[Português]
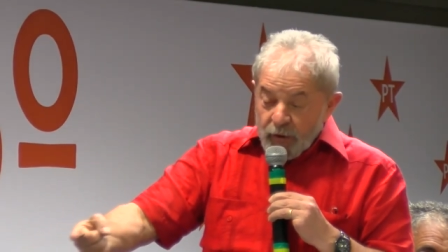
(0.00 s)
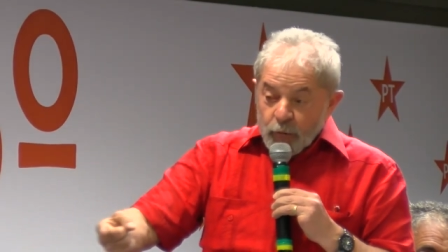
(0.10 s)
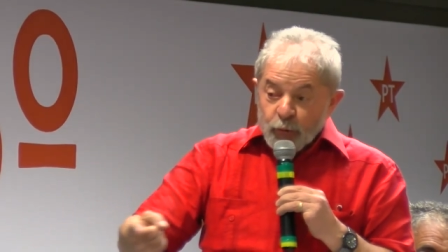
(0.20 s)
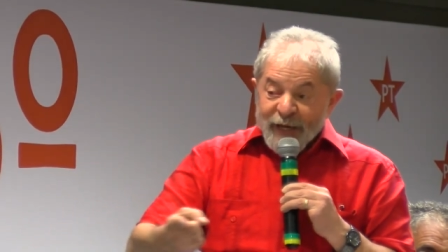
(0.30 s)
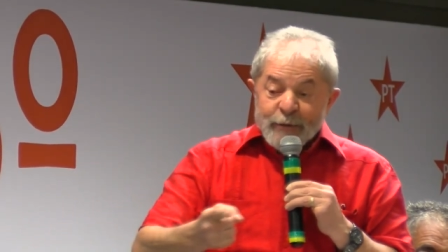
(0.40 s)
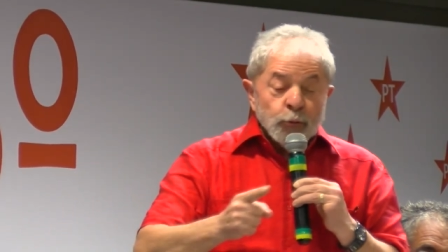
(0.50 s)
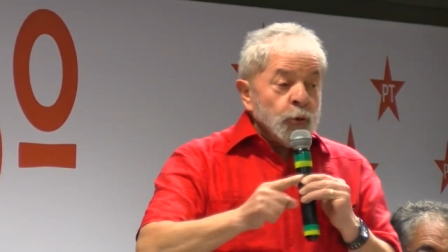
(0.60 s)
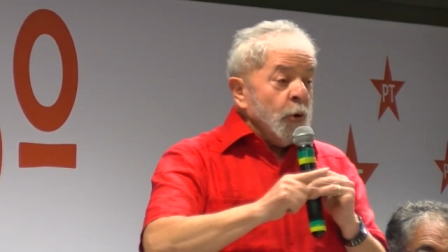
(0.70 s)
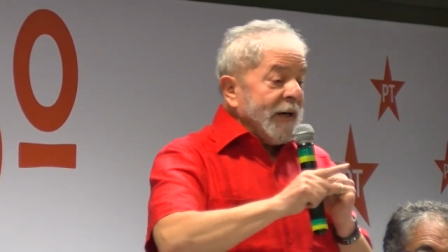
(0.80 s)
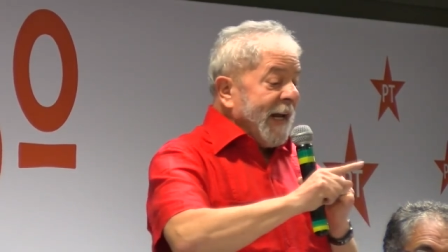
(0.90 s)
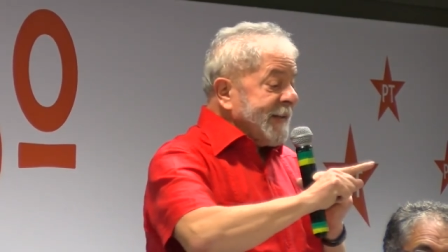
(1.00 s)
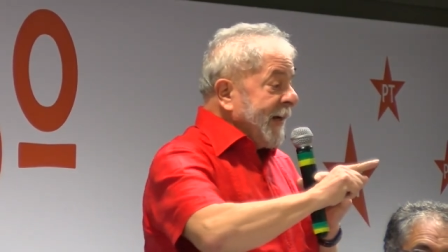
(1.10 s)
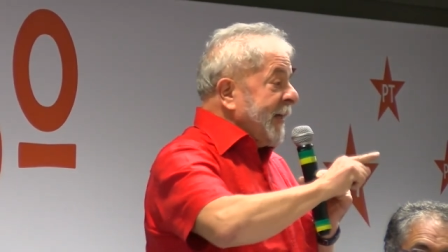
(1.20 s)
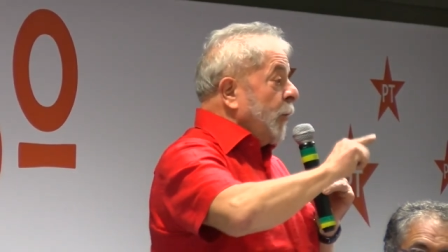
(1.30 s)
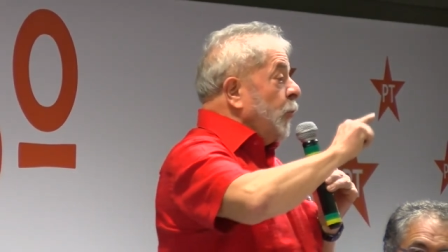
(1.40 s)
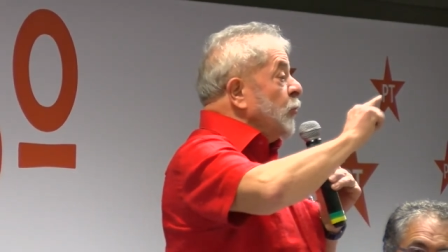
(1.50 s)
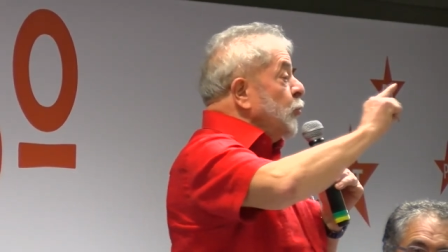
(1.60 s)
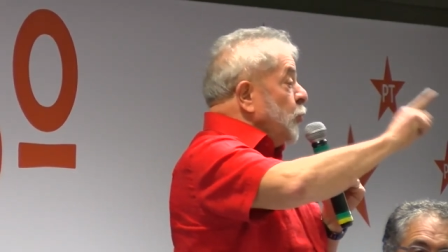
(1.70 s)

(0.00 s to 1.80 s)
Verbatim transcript: O dado concreto é que, quando